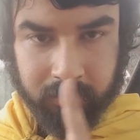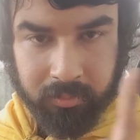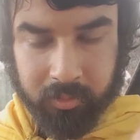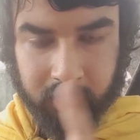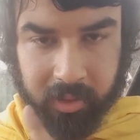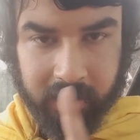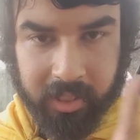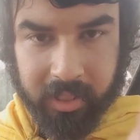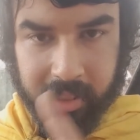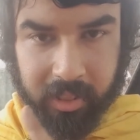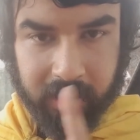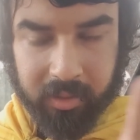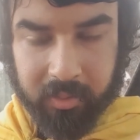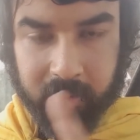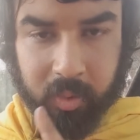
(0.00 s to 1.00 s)
वो नहीं
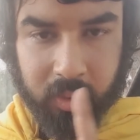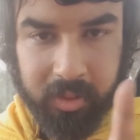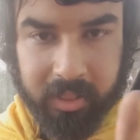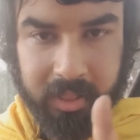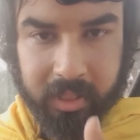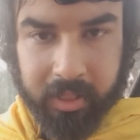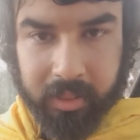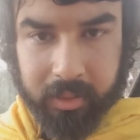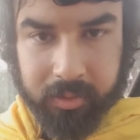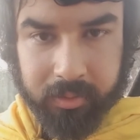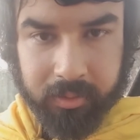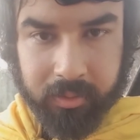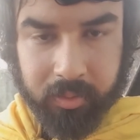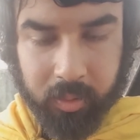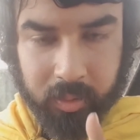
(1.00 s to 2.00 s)
है वो ढोंगी है
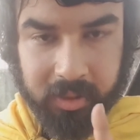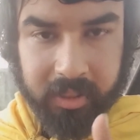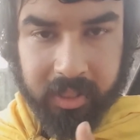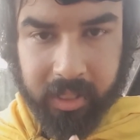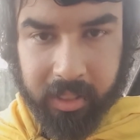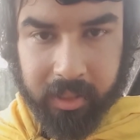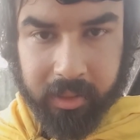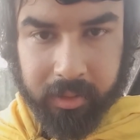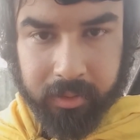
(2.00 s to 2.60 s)
ढोंगी है